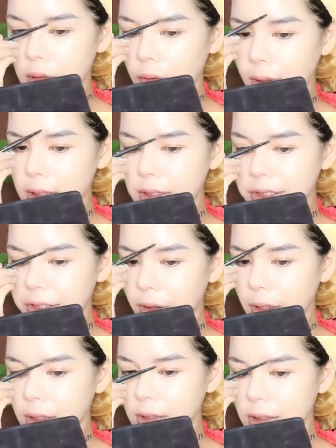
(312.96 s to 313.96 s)
ตบัดดินสอ
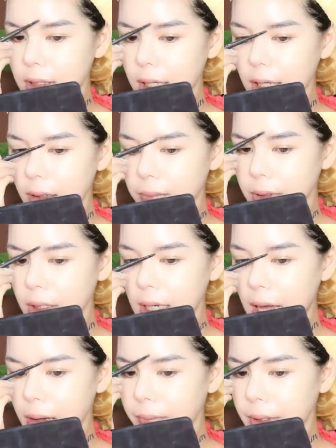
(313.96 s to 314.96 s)
ขึ้นนะคะเพื่อ
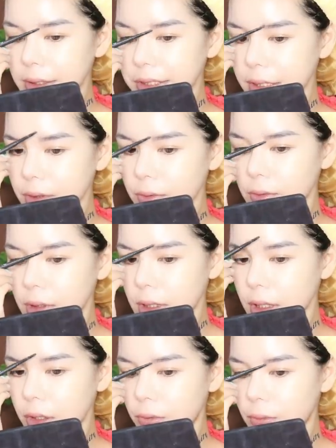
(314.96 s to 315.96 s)
ล่างเป็นเส้นขน
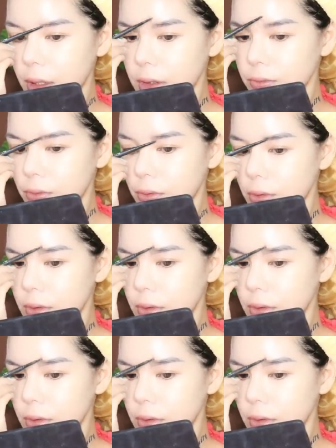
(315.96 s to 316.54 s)
คิ้วนะทุกค